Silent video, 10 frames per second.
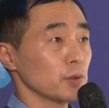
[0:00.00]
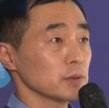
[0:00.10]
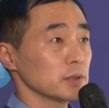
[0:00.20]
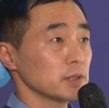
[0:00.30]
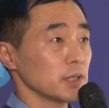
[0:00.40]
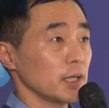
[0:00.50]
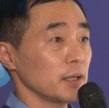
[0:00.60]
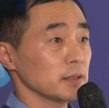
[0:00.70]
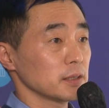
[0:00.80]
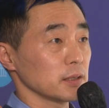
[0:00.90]

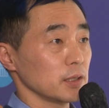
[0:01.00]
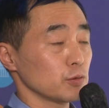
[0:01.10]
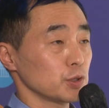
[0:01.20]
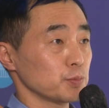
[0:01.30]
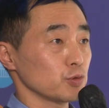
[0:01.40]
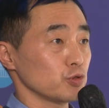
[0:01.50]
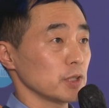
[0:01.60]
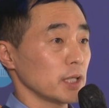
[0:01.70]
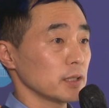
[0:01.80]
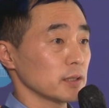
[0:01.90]
번째 드리고 싶은
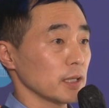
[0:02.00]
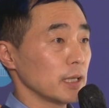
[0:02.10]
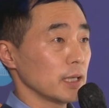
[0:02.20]
주제는